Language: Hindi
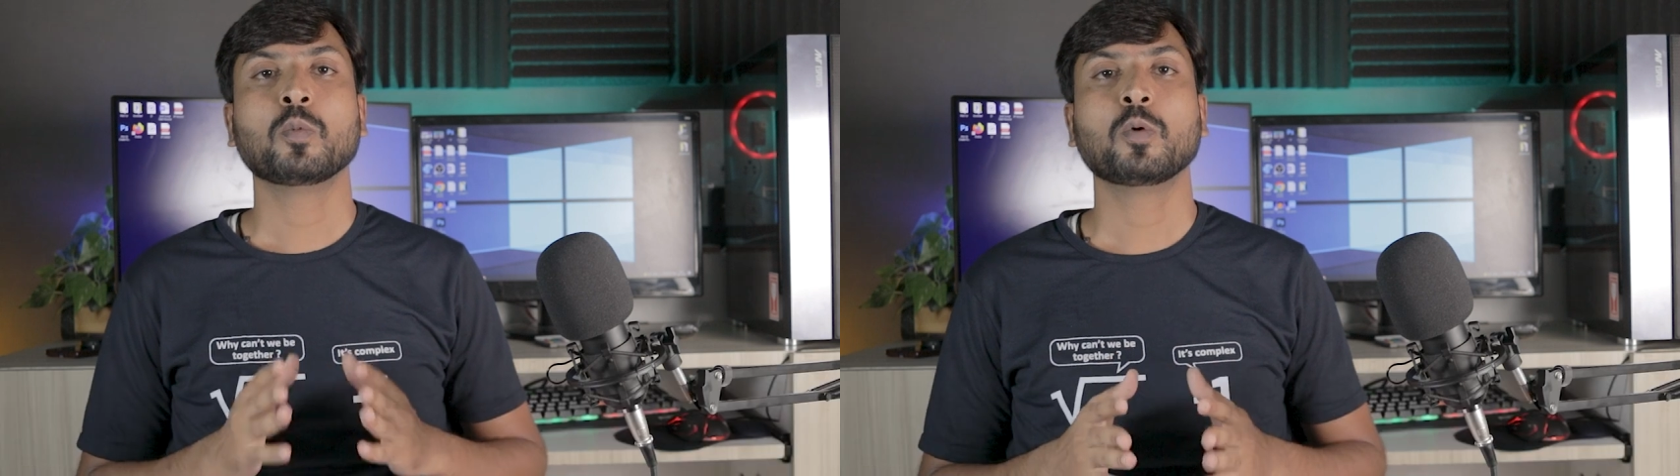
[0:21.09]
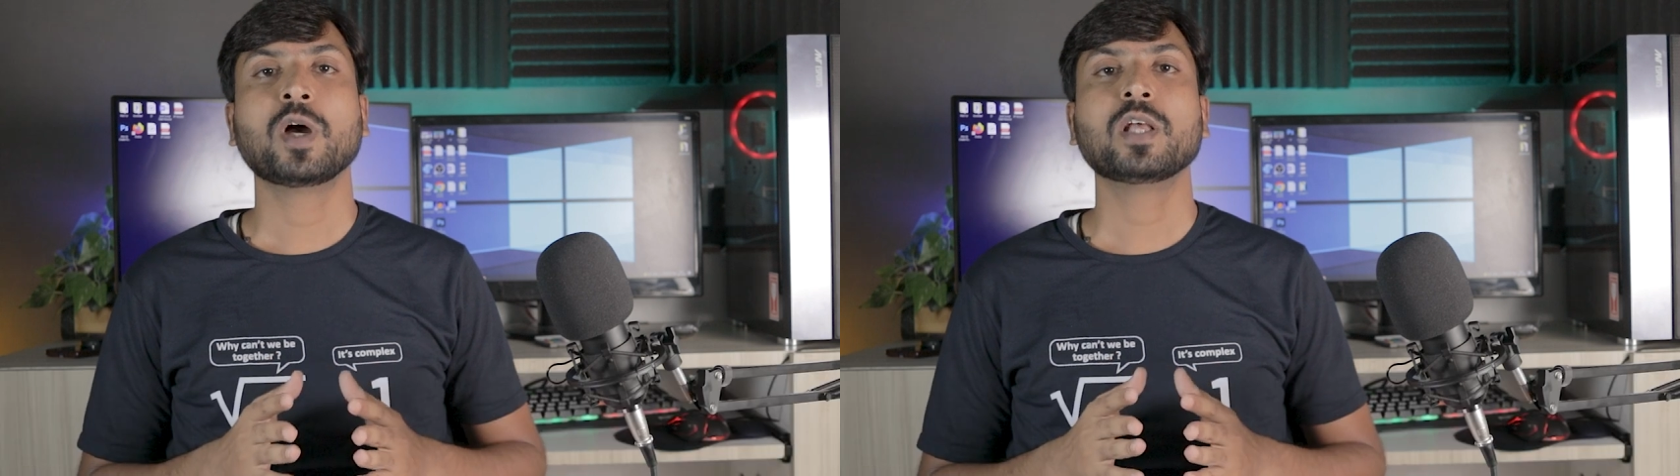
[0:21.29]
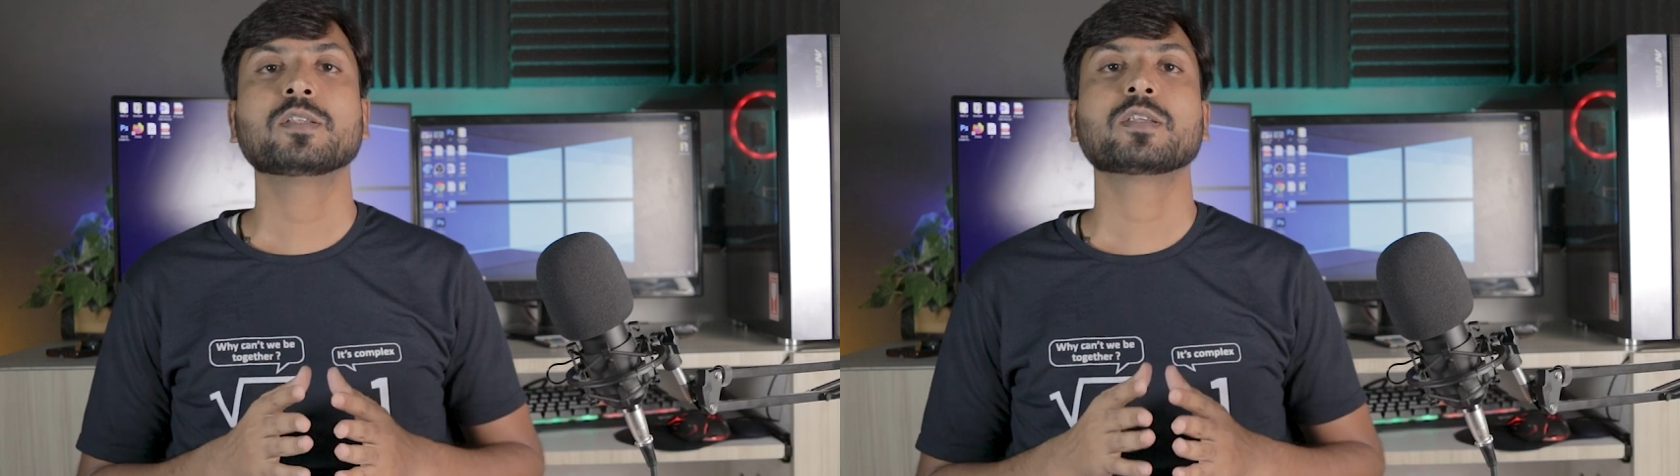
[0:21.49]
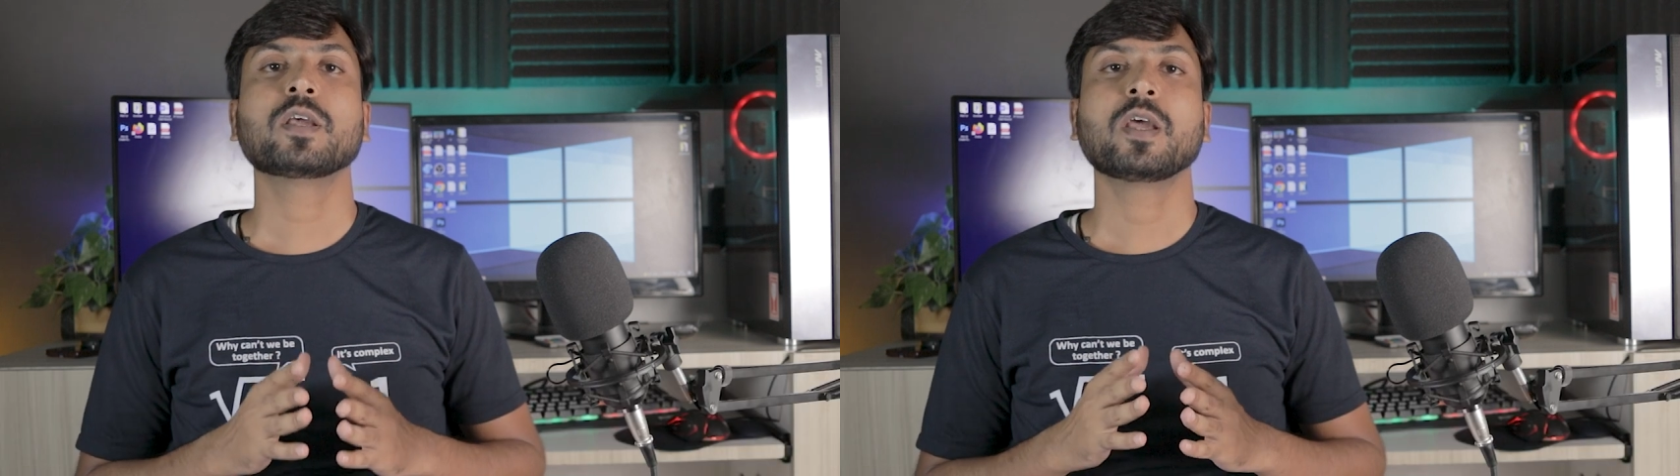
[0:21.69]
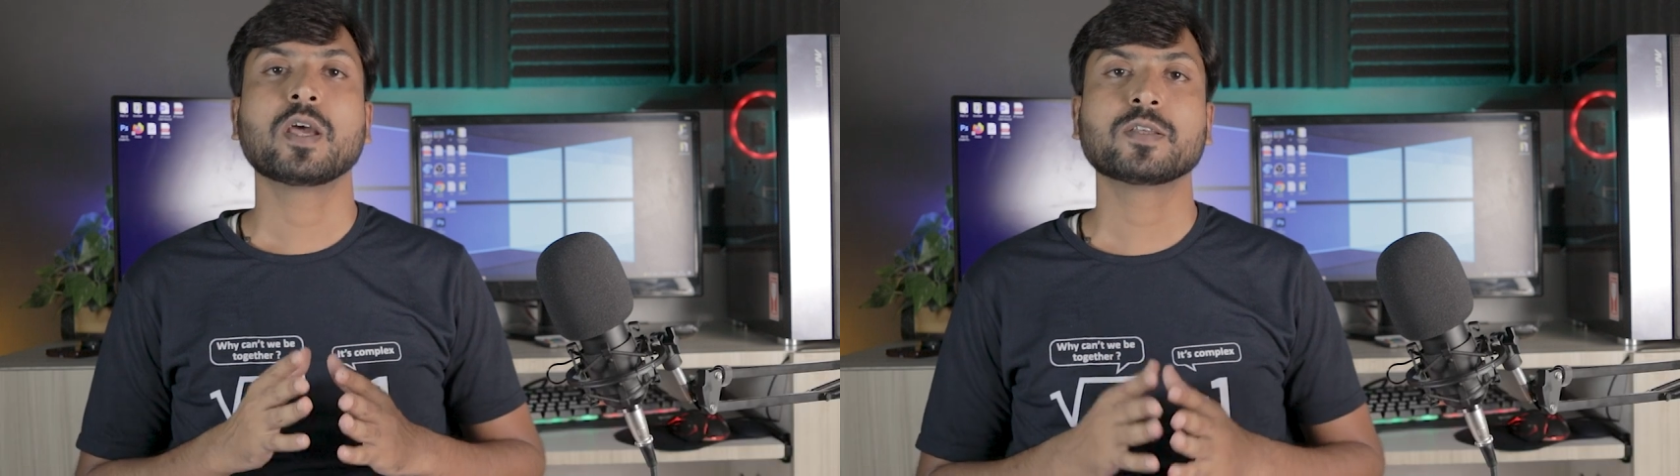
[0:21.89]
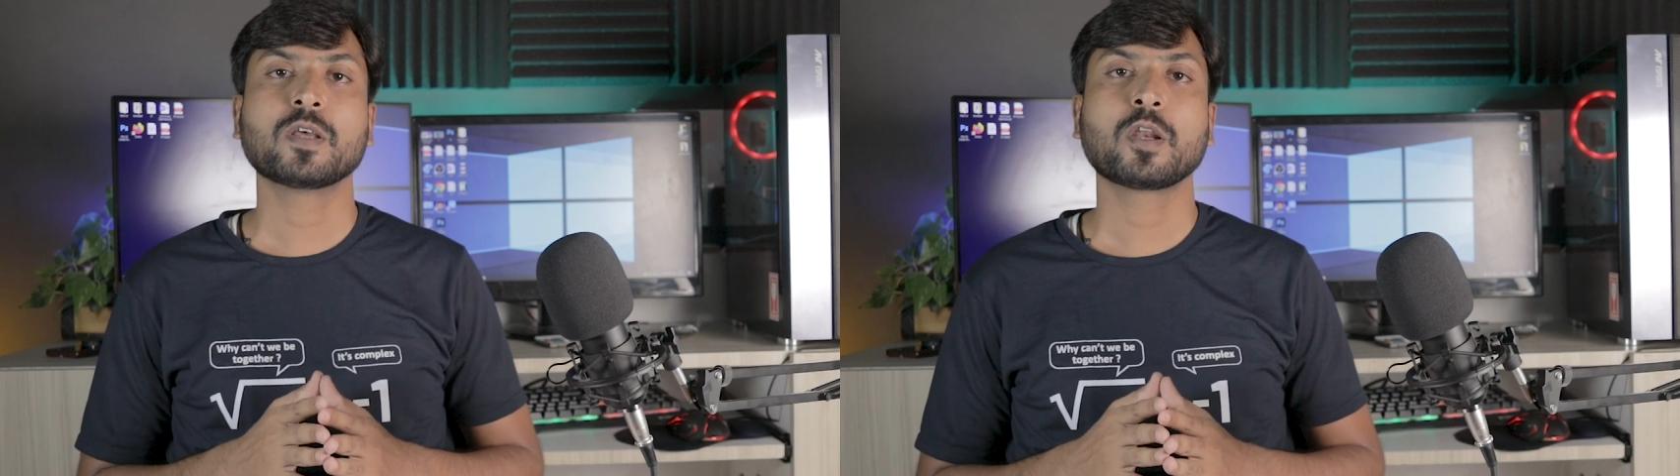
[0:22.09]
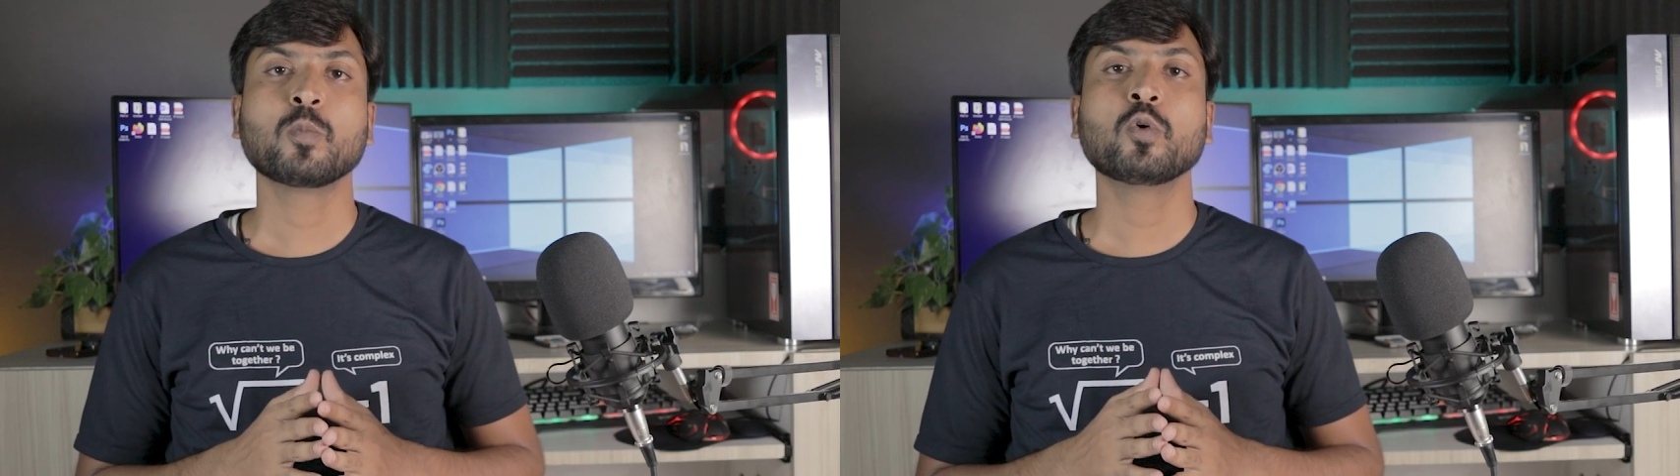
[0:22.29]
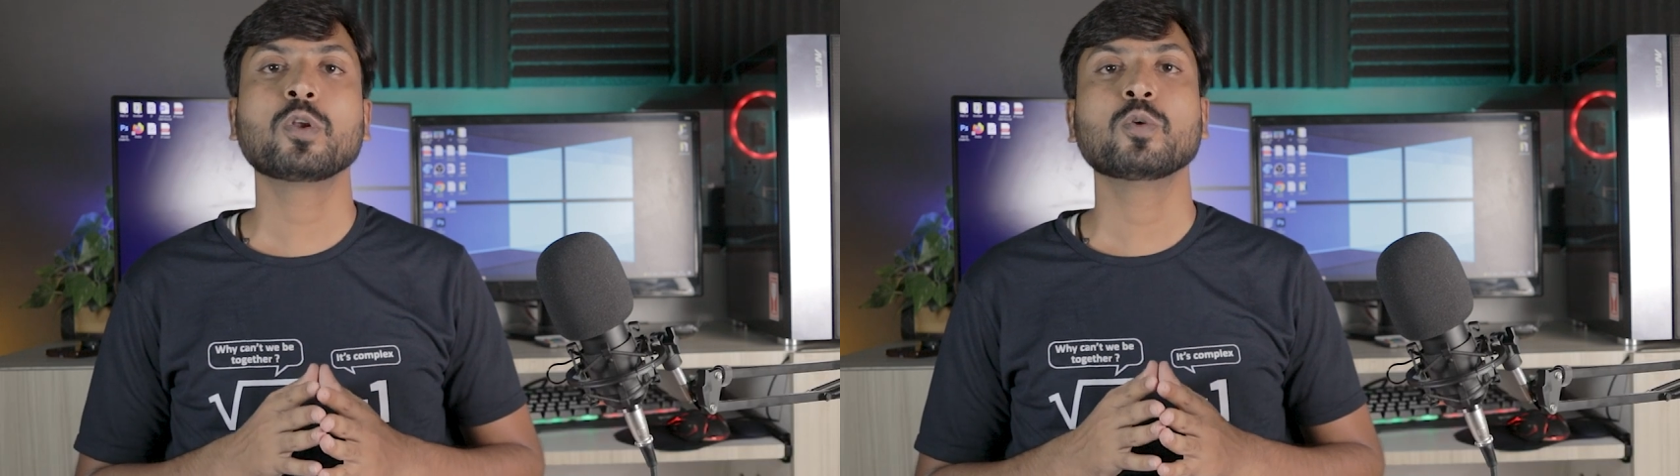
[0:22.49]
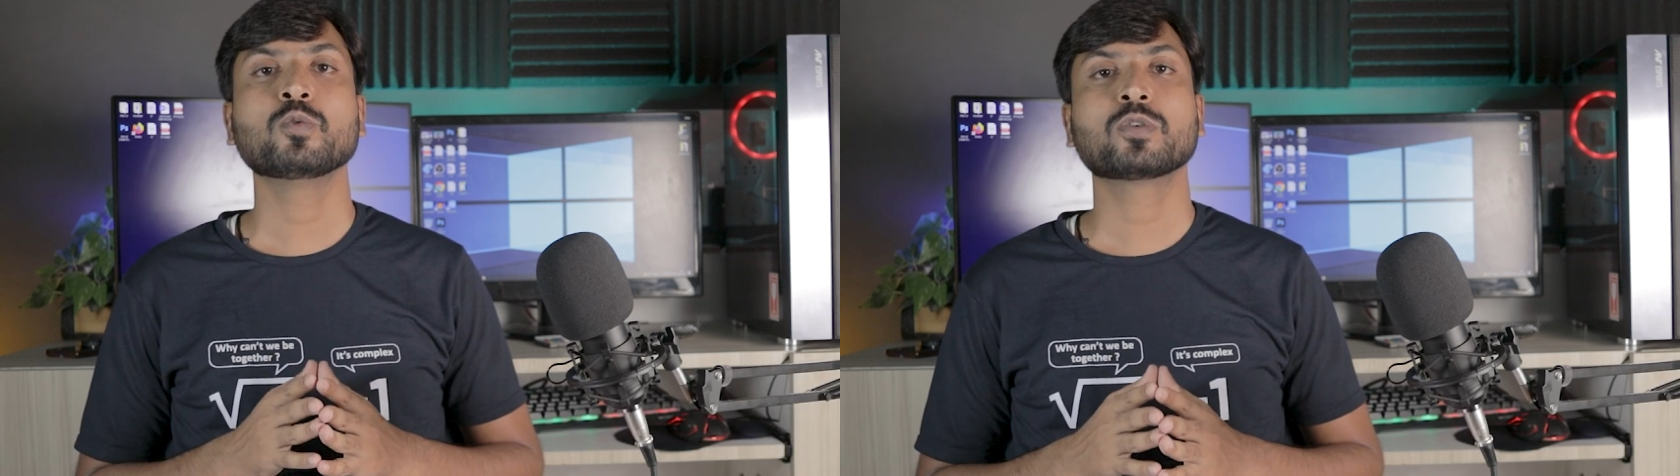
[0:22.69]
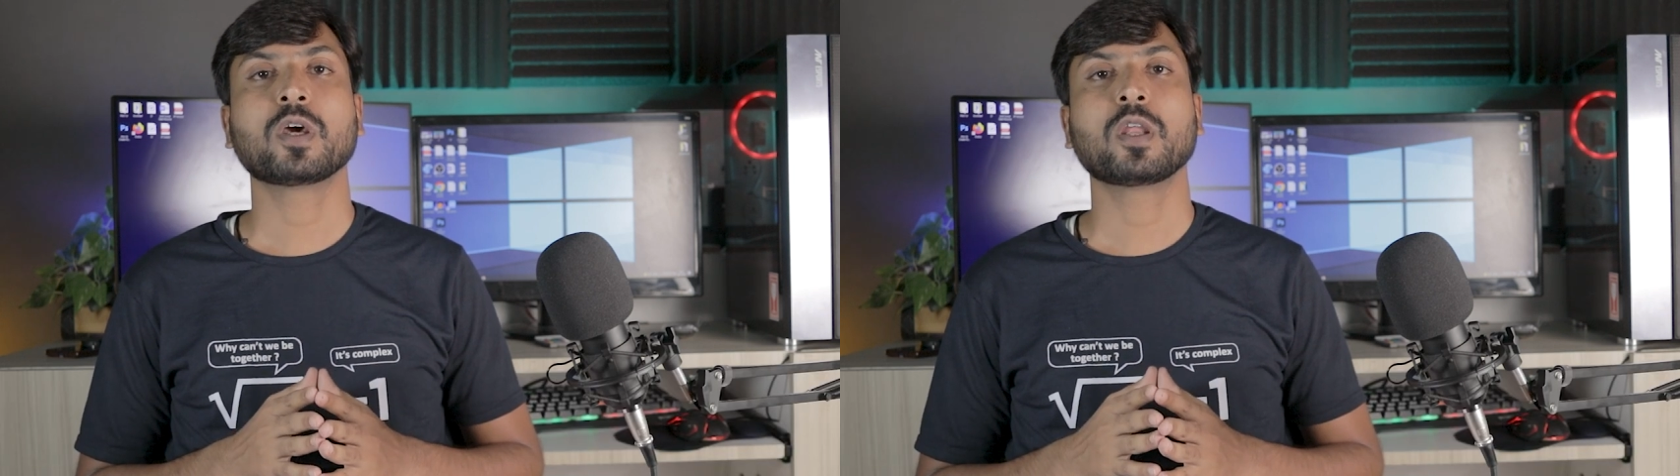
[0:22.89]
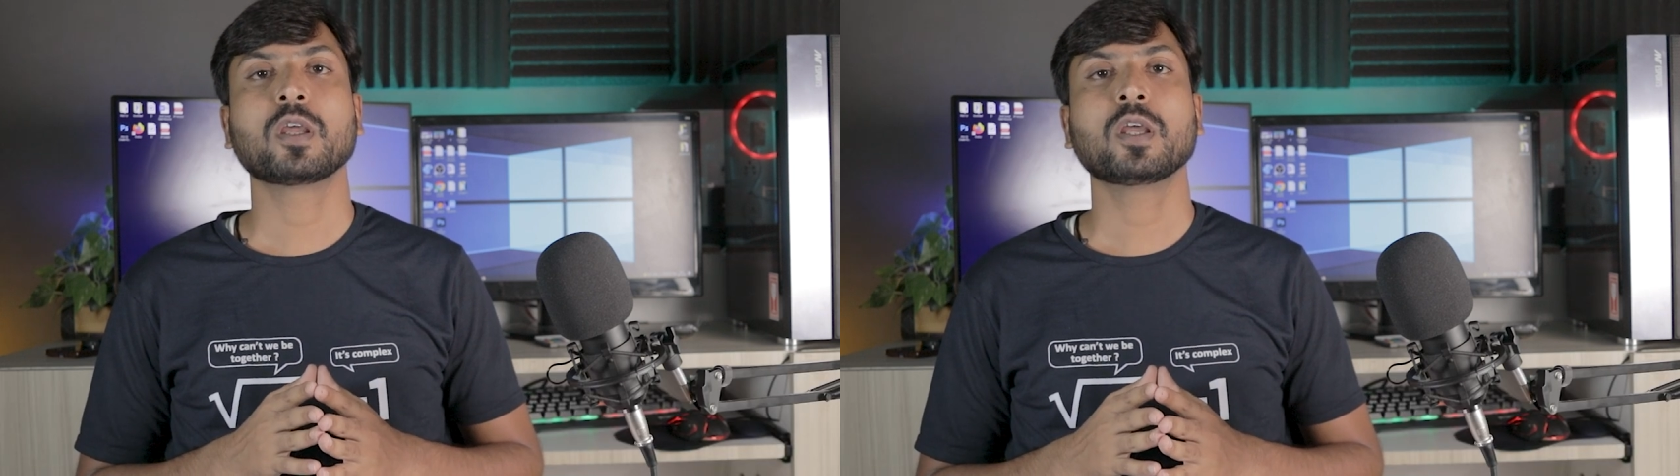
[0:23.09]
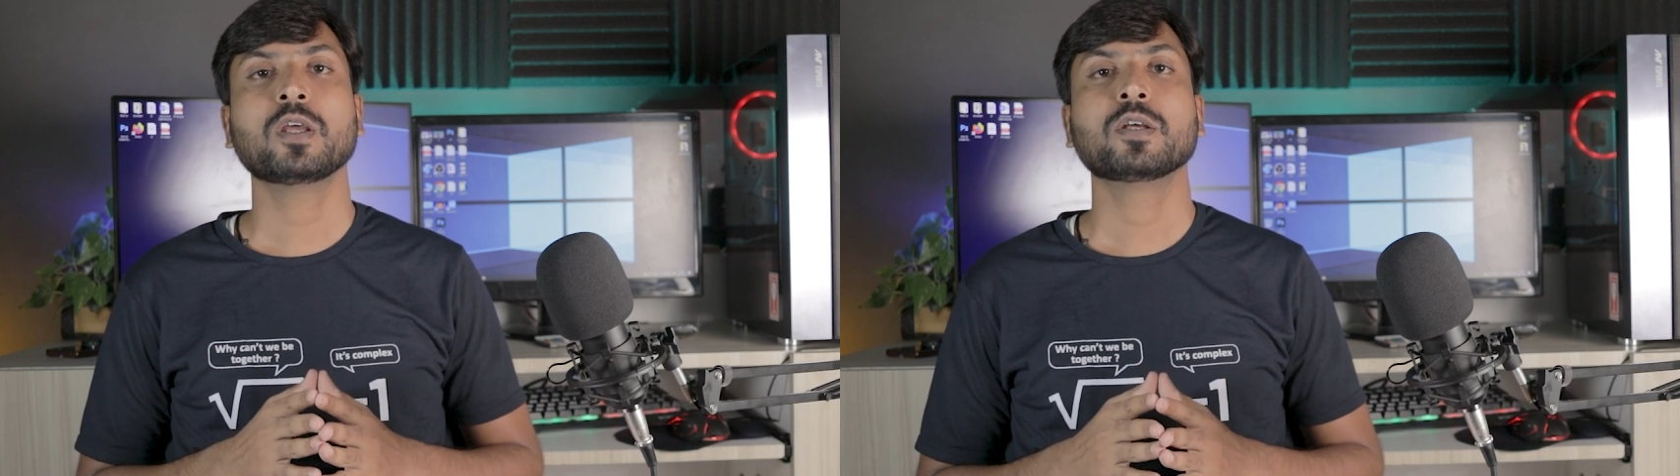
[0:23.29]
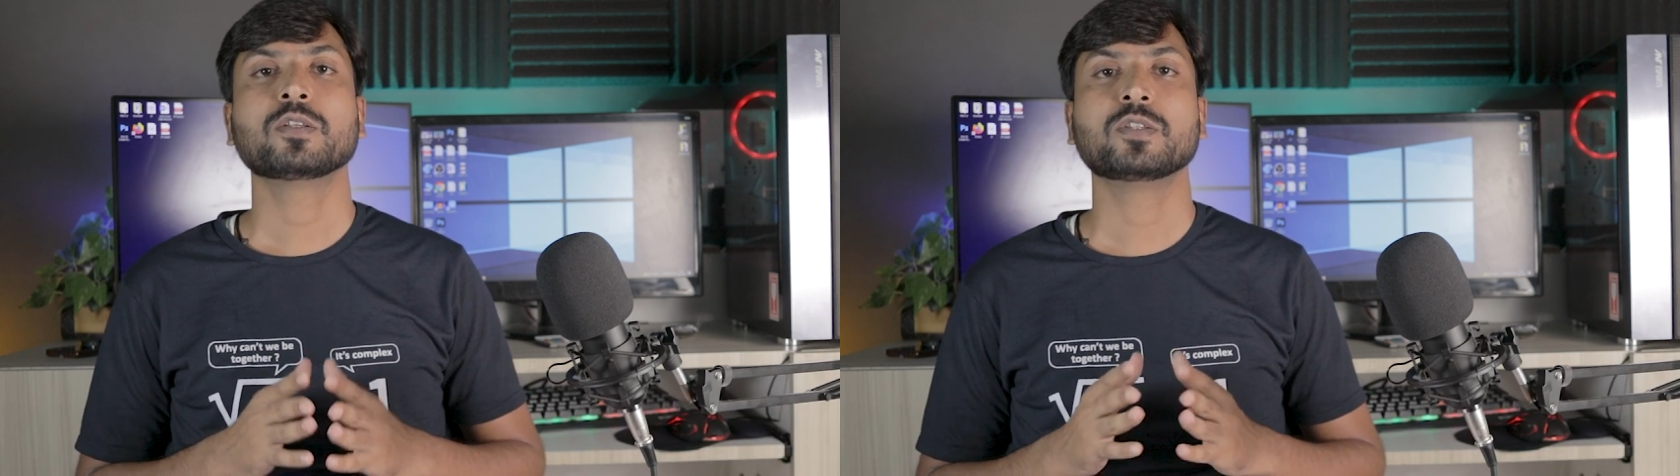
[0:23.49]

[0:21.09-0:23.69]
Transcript: मोबाइल से एज अ रिमोट यूज़ करेंगे